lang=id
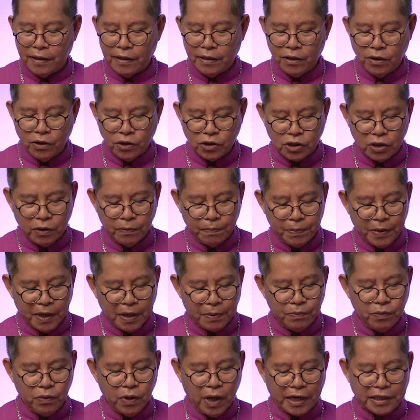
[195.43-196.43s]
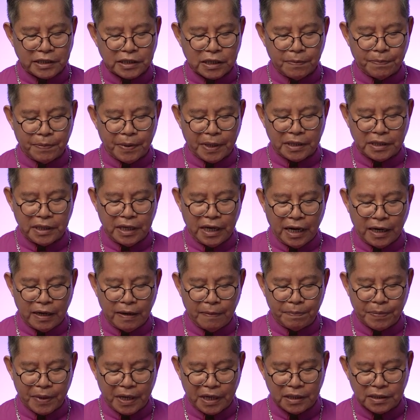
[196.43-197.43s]
Yusuf berbuat seperti yang
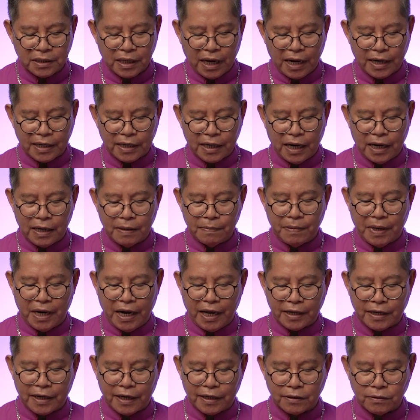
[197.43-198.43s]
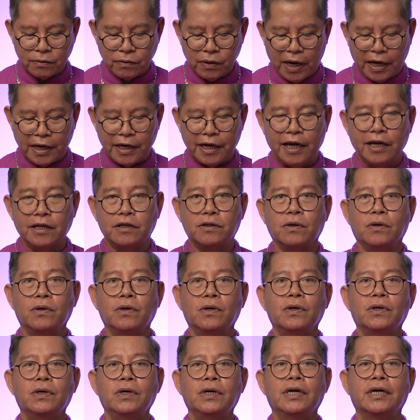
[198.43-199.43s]
diperintahkan malaikat Tuhan
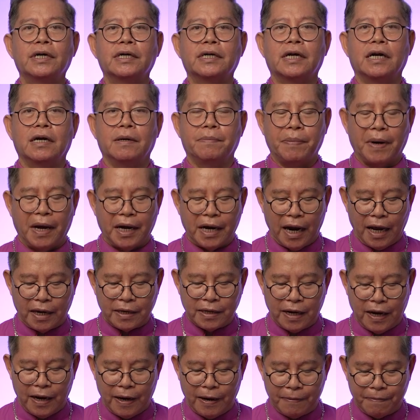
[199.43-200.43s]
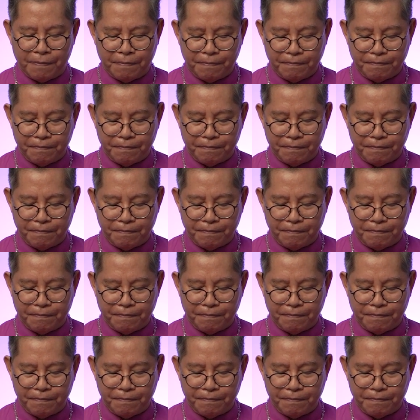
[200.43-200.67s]
itu kepadanya.